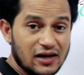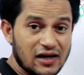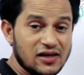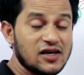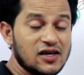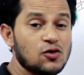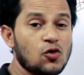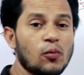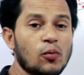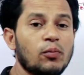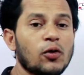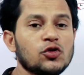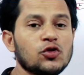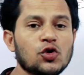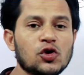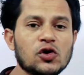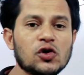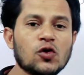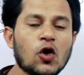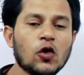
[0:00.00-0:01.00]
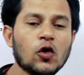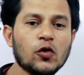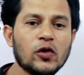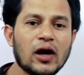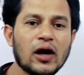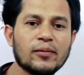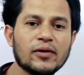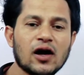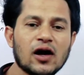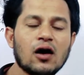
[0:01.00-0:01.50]
এদের অভ্যন্তরীণ
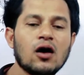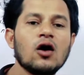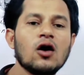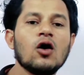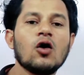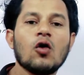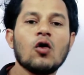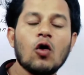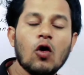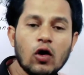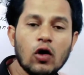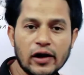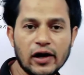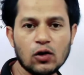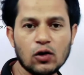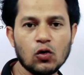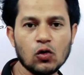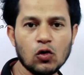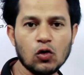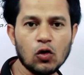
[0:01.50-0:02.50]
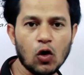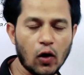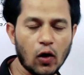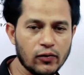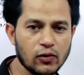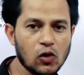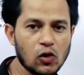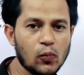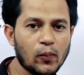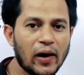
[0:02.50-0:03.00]
গঠনে আমরা অনেকগুলো
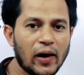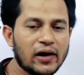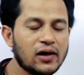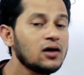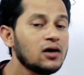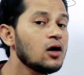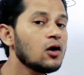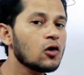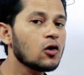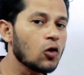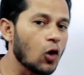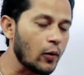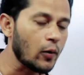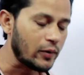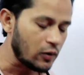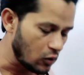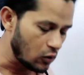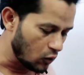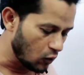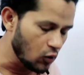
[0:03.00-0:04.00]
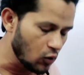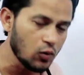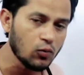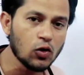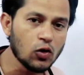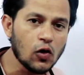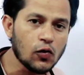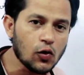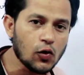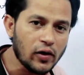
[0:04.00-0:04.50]
লবিউল পাই লবিউলগুলো
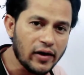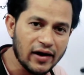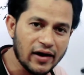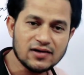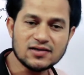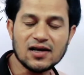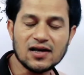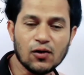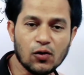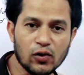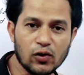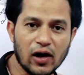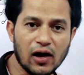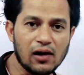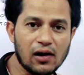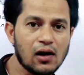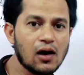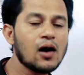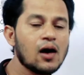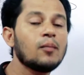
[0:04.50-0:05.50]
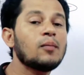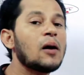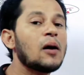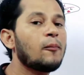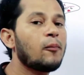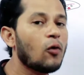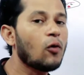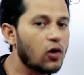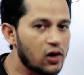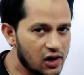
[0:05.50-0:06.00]
মূলত হেক্সাগোনাল বা
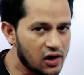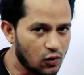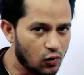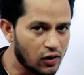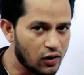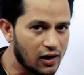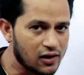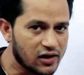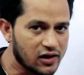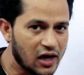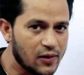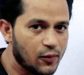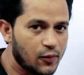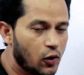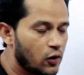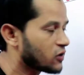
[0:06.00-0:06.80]
পলিগোনাল টাইপে